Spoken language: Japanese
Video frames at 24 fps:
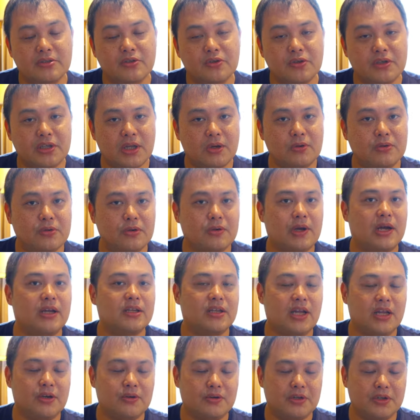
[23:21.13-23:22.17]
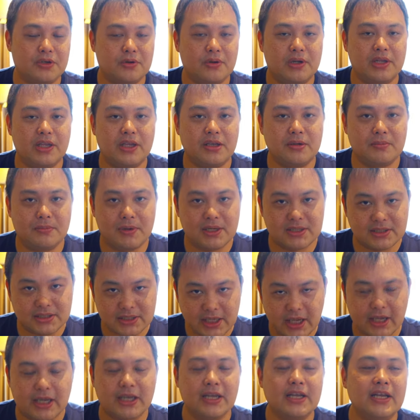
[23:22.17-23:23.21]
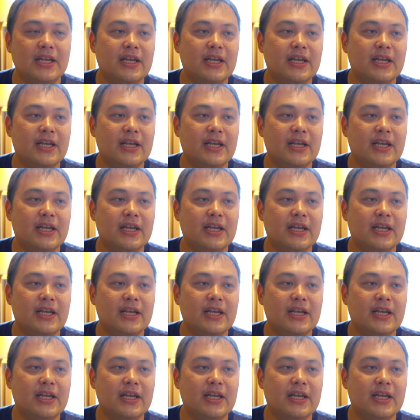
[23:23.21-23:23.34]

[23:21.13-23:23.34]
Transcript: そういったことはあの利用はできません。